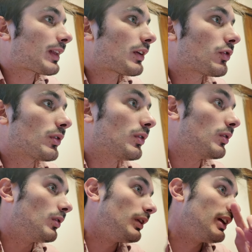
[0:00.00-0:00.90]

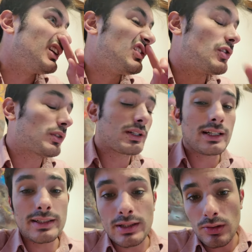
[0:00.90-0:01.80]
sono le
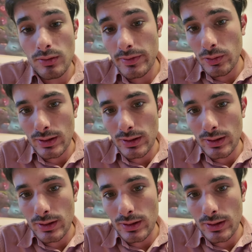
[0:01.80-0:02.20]
18.39,